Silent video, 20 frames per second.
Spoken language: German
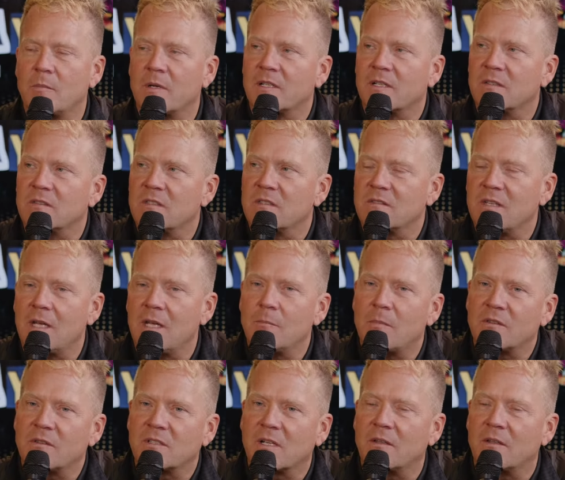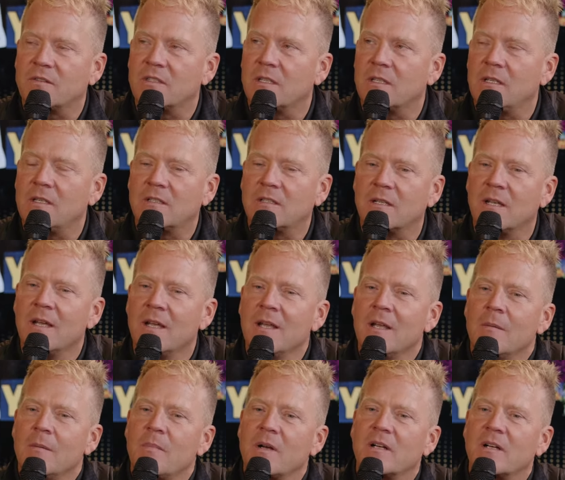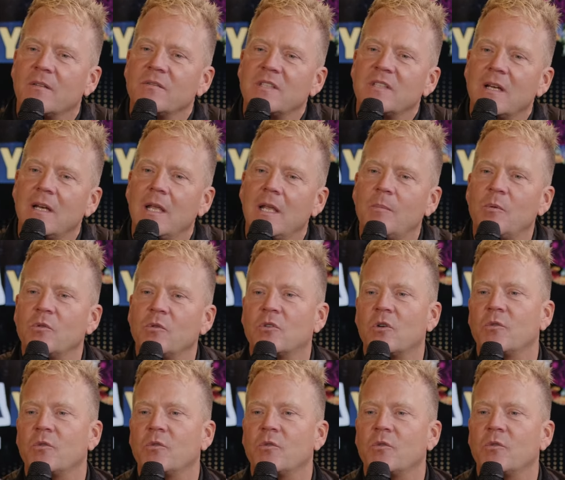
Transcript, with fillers: man kann sie sehen, man kann sie riechen, man kann sie erleben.